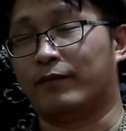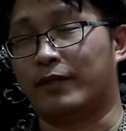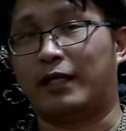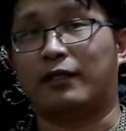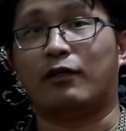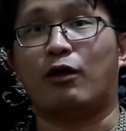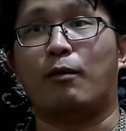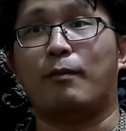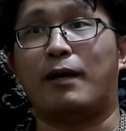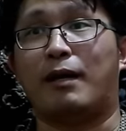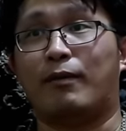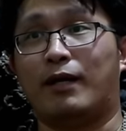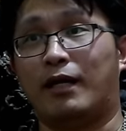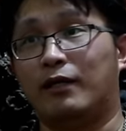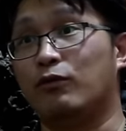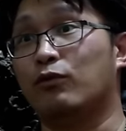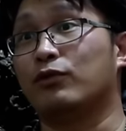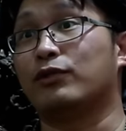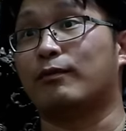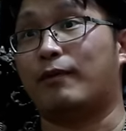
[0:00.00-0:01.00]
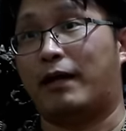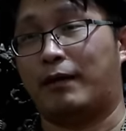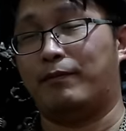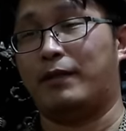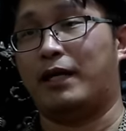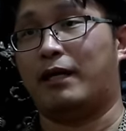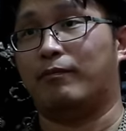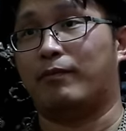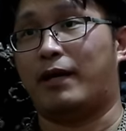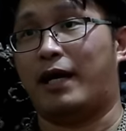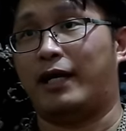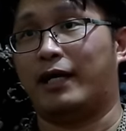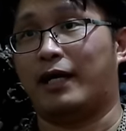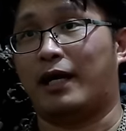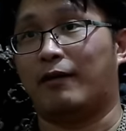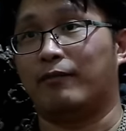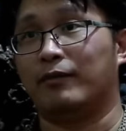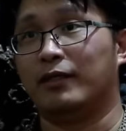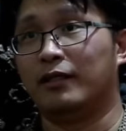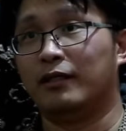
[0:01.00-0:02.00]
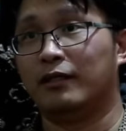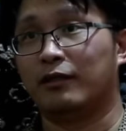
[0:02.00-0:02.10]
แต่ต่อมาพลายุคสมัยเปลี่ยนไปครับ